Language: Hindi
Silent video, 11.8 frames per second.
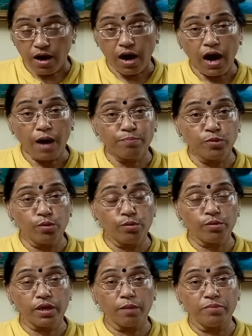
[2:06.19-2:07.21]
आप
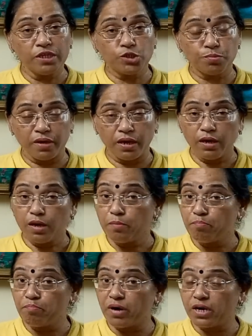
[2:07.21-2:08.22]
दोनों के बीच में
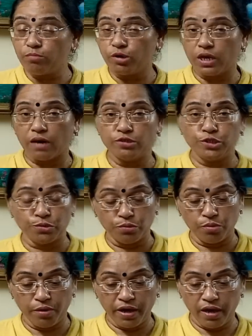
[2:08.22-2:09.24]
मन मुटाव शुरू
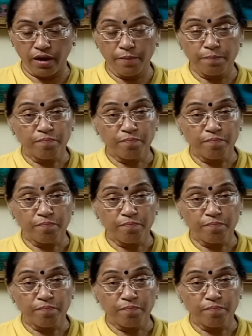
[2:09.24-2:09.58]
हो गया